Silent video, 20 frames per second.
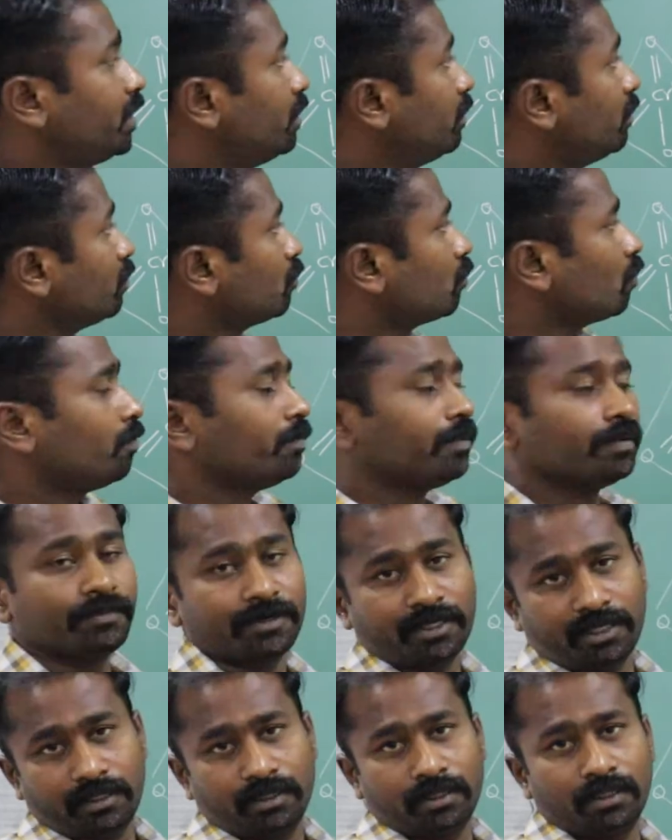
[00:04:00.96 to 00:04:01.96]
ரெண்டு குரோமியம்
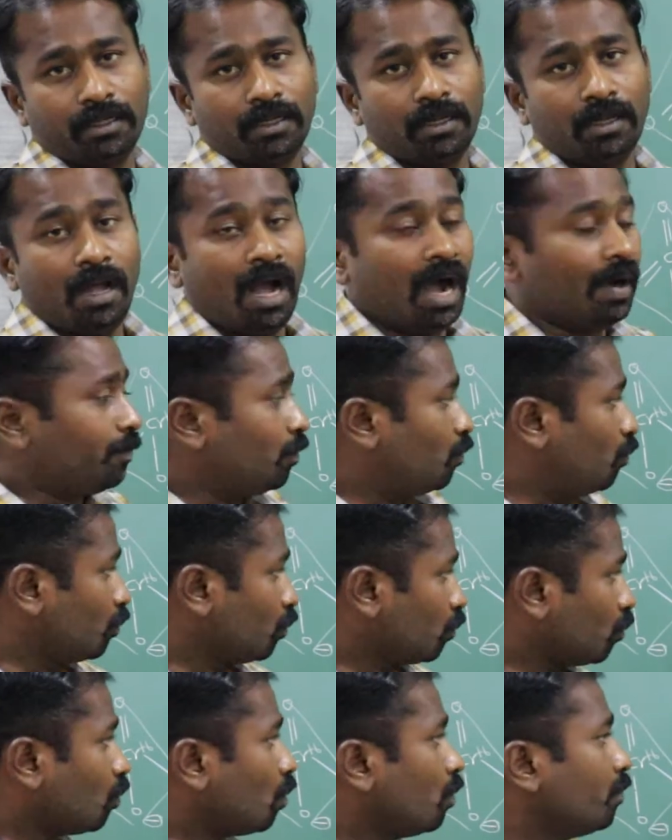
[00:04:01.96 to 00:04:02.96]
இருக்குது அப்போ
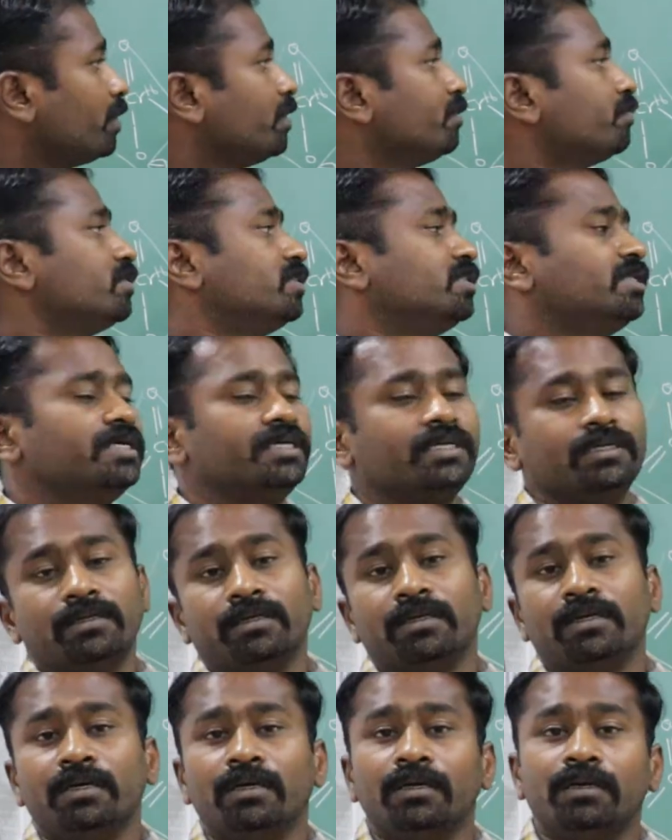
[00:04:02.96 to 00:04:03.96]
ஒரு குரோமியம் வந்து
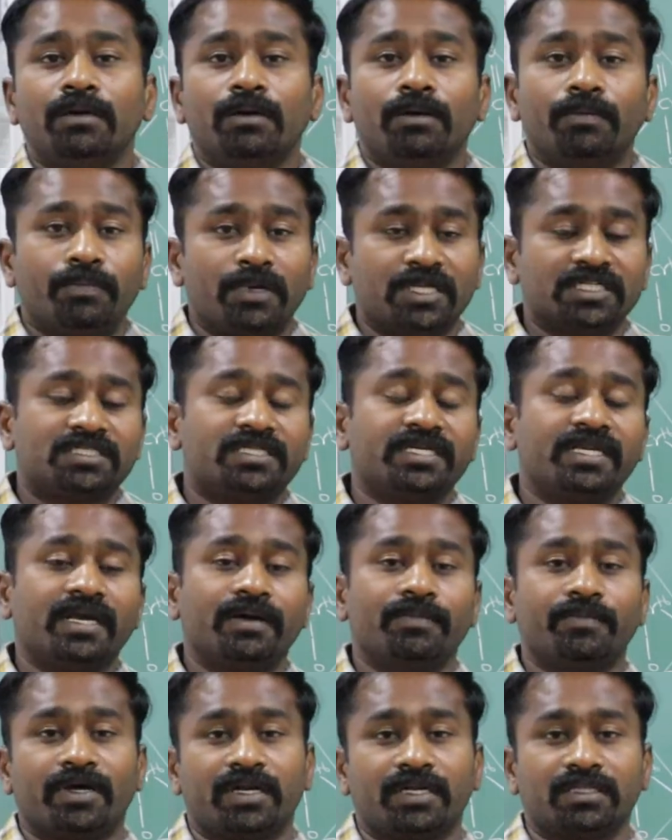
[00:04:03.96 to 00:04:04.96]
ப்ளஸ்
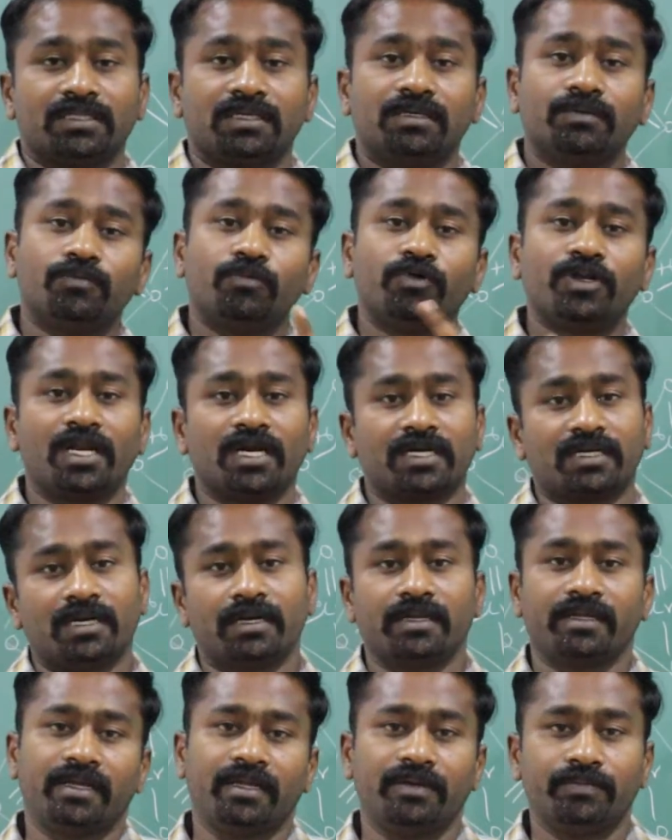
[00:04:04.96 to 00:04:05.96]
த்ரீயாக மாறுறதுக்கு மூணு
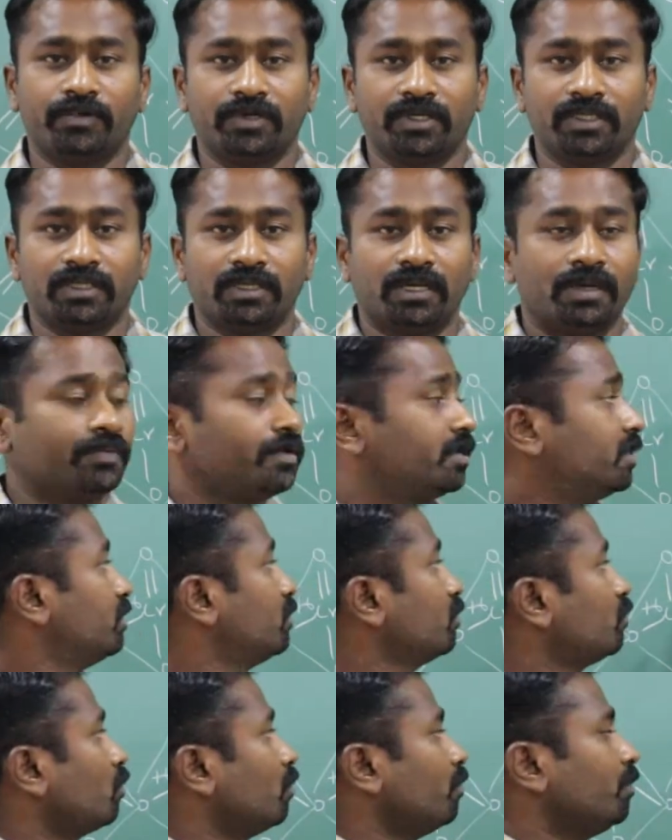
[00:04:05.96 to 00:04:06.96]
எலக்ட்ரான் கெயின் பண்ணுது அப்போ
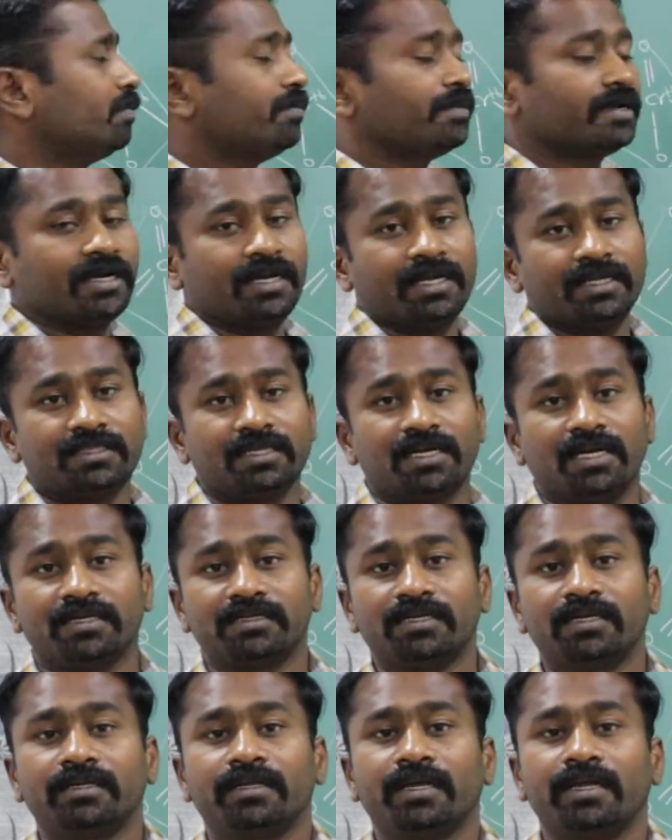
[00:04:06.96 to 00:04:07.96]
ரெண்டு குரோமியம் இருக்குன்னா எத்தனை
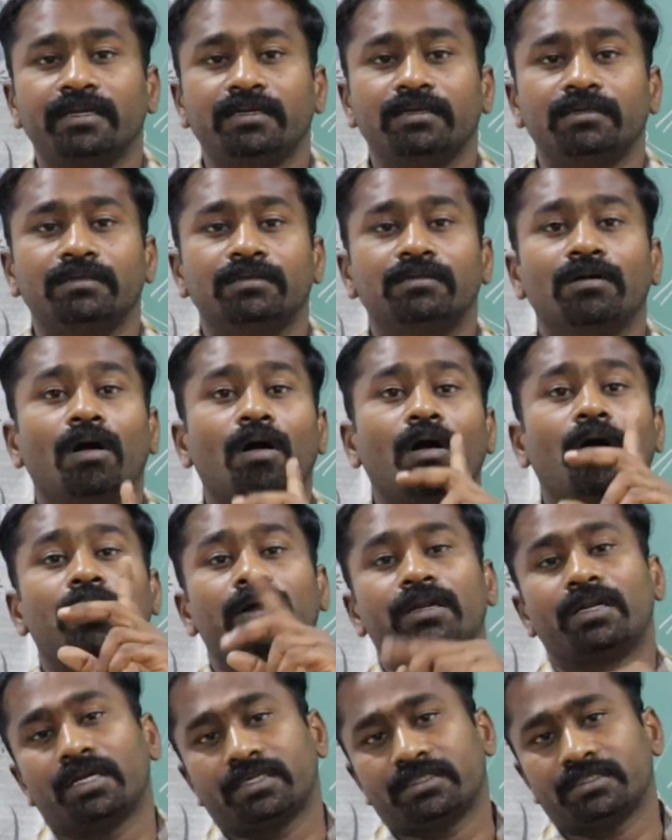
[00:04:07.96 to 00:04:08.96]
எலக்ட்ரான் கெயின்
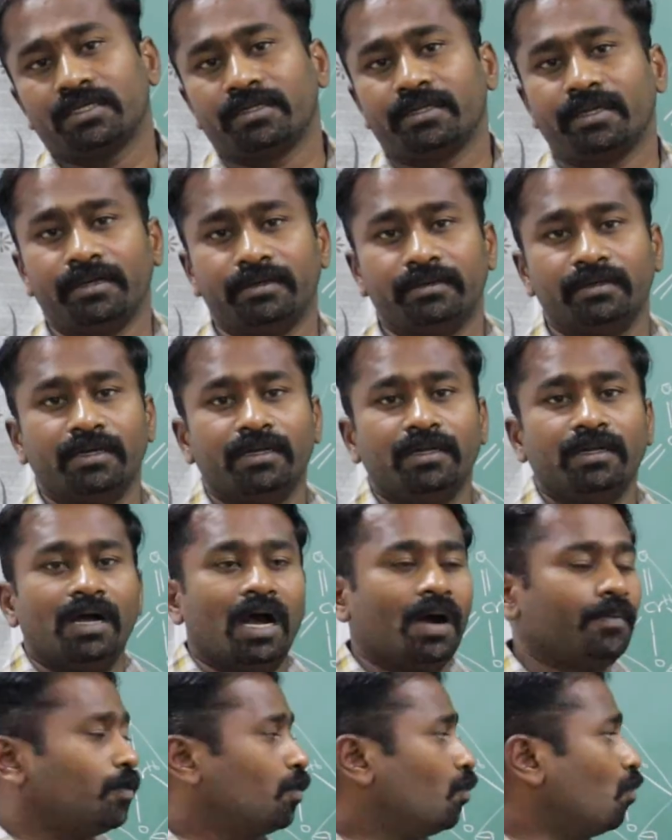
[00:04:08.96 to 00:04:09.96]
ஆறு எலக்ட்ரான் கெயின்
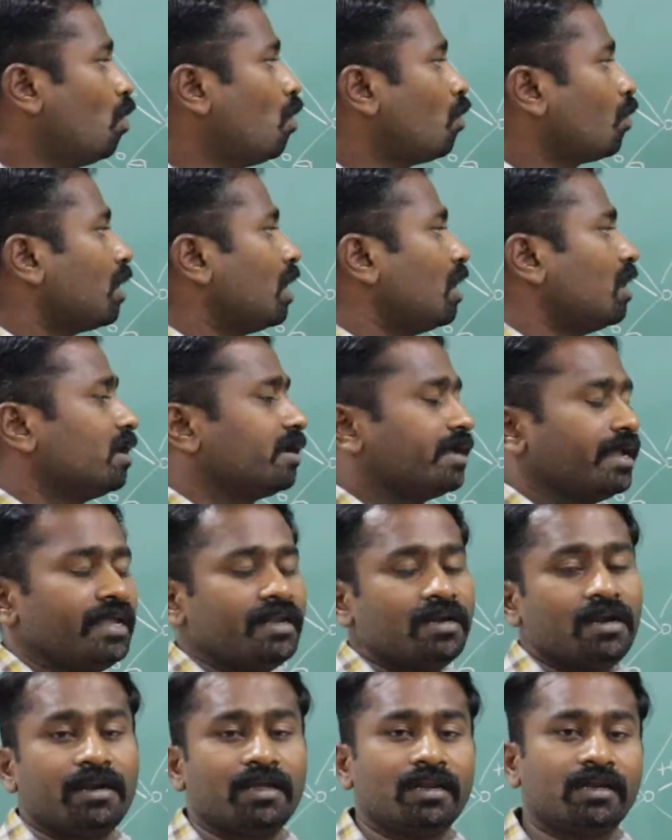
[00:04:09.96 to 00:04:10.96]
அப்போ ஓவராலாக
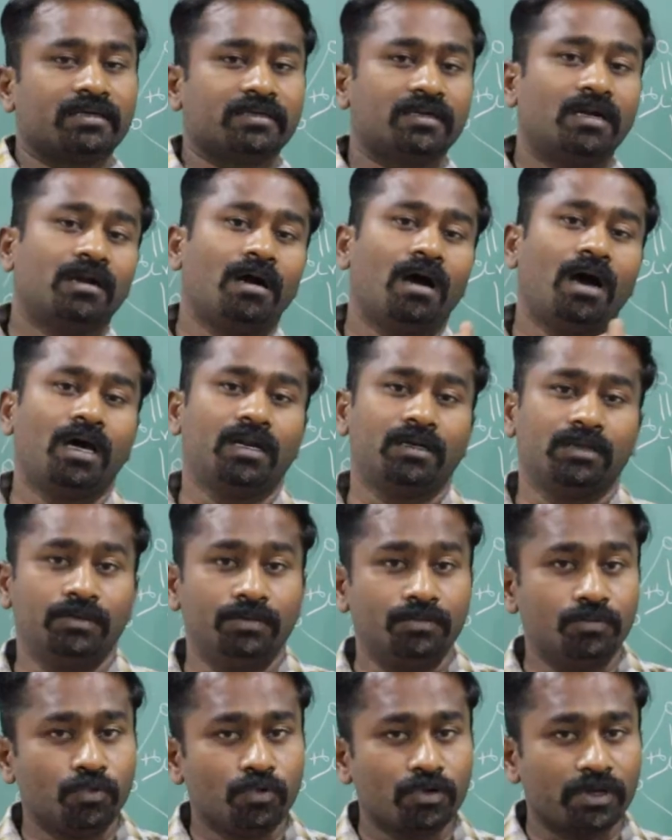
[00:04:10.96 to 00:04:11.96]
கெயினான எலக்ட்ரான் ஆறு
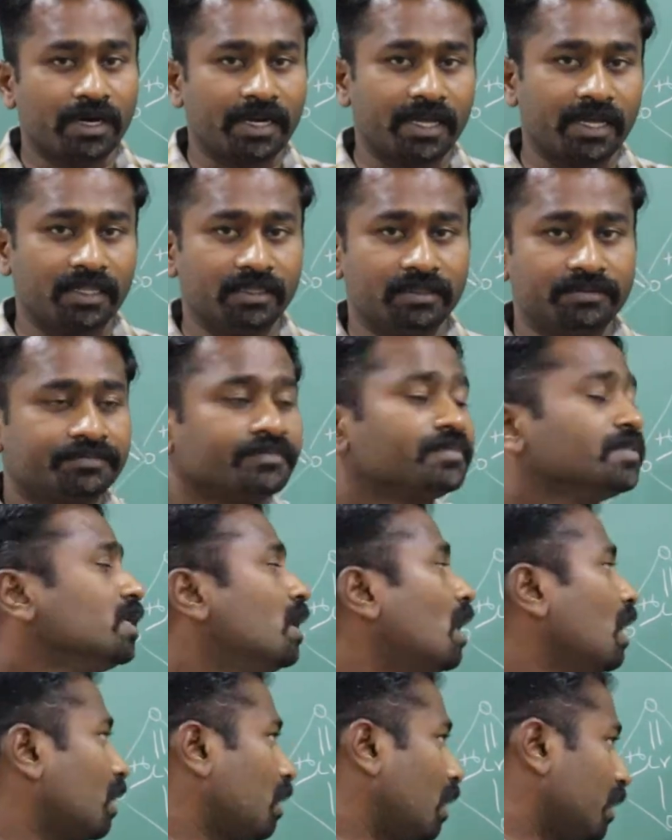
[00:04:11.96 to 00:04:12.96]
மூணு கிடையாது
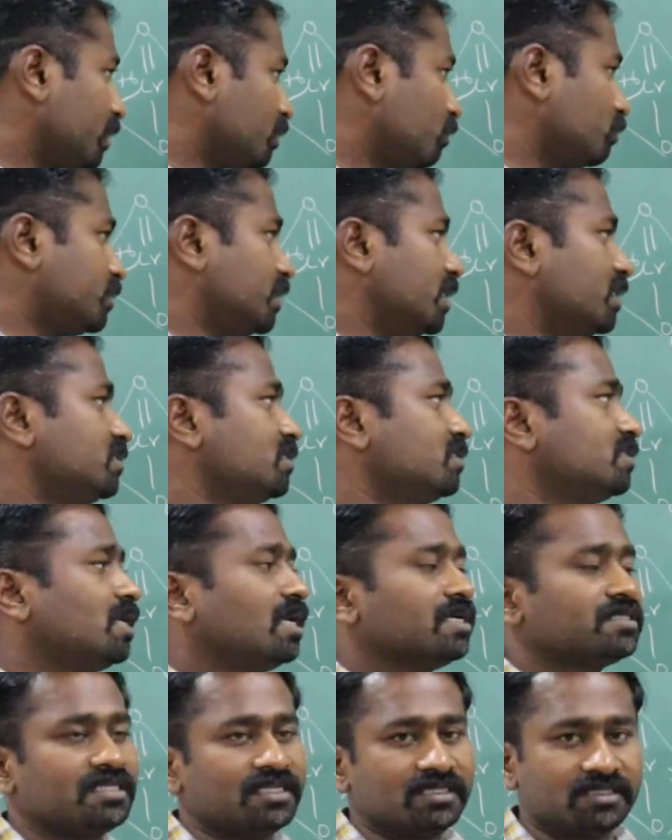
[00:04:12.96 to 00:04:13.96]
அக்கார்டிங் டு சேஞ்ச் இந்த
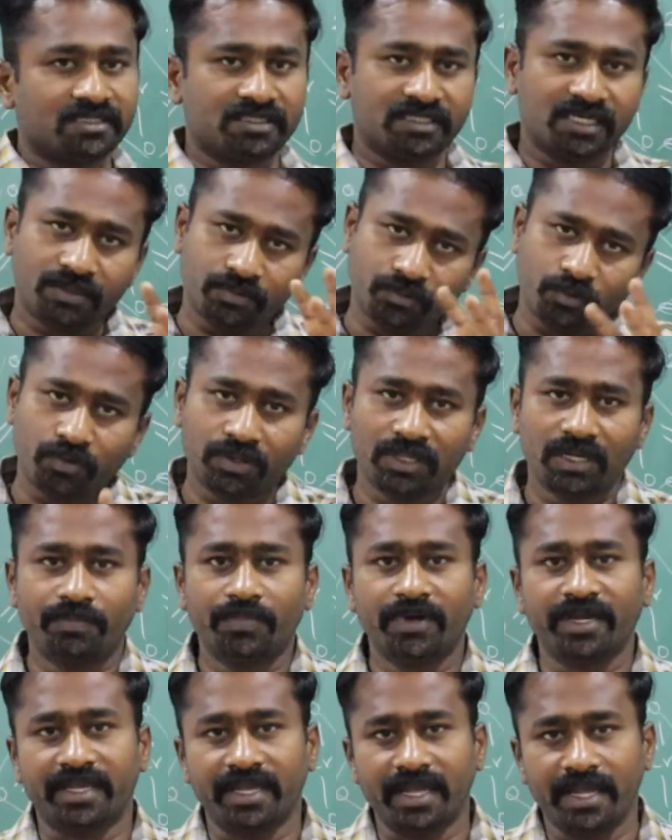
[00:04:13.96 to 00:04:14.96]
ஆக்சிஜன் ஸ்டேட் மூணு தான்
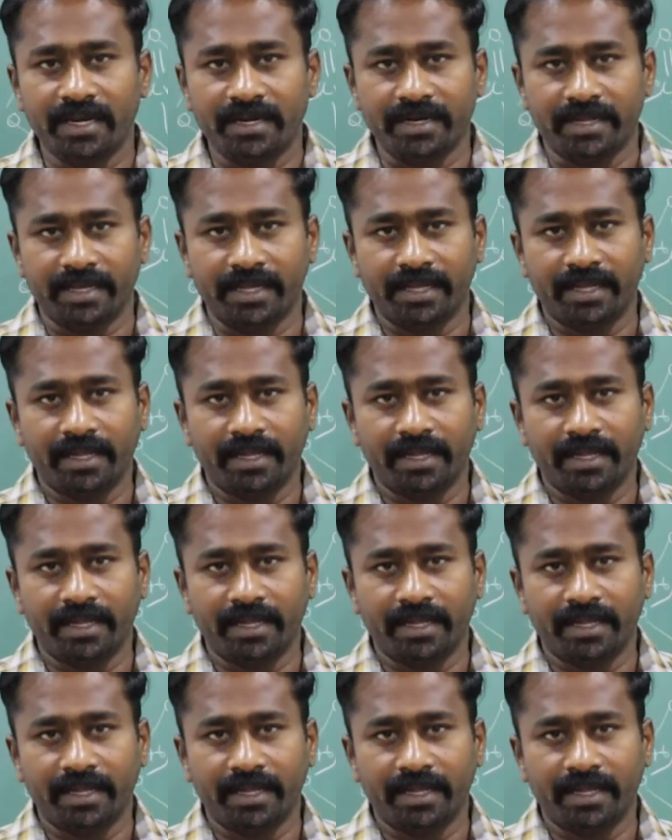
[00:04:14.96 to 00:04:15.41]
இப்போ கெயின்